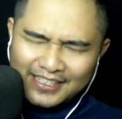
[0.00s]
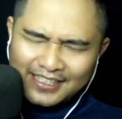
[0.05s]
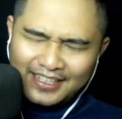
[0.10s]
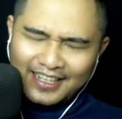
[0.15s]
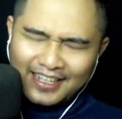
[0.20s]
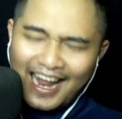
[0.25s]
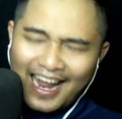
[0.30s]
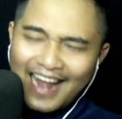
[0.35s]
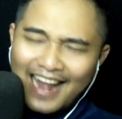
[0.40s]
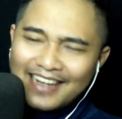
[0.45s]

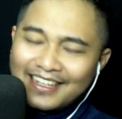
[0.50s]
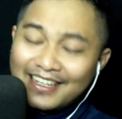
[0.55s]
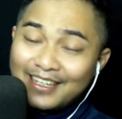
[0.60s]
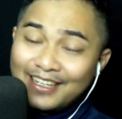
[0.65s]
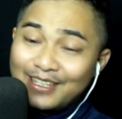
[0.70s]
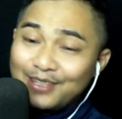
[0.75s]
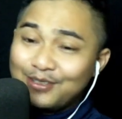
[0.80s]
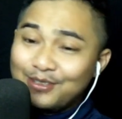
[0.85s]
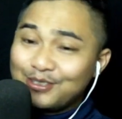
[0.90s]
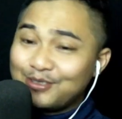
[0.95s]
Tiara
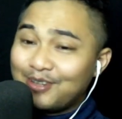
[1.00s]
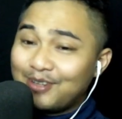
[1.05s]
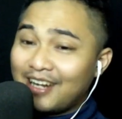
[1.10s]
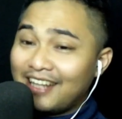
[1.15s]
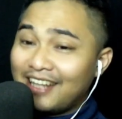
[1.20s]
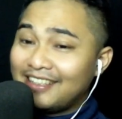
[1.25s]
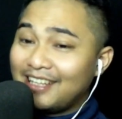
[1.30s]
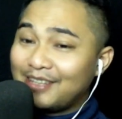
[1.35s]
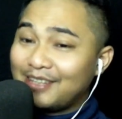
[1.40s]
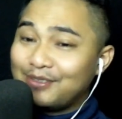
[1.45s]
Andini tuh
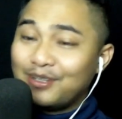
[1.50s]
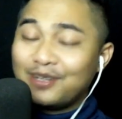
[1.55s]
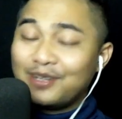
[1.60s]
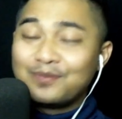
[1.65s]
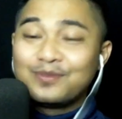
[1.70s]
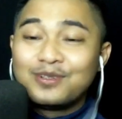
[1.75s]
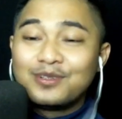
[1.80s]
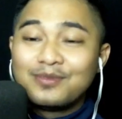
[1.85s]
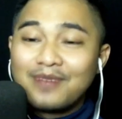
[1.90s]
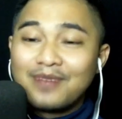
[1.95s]
suaranya tuh
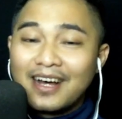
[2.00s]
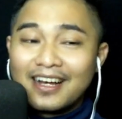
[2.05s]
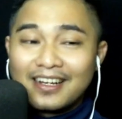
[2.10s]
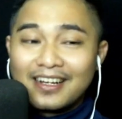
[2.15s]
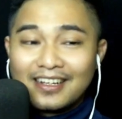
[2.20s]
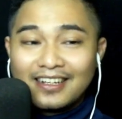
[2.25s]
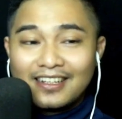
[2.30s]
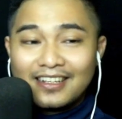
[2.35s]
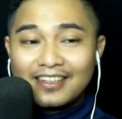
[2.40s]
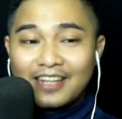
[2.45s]
lembut banget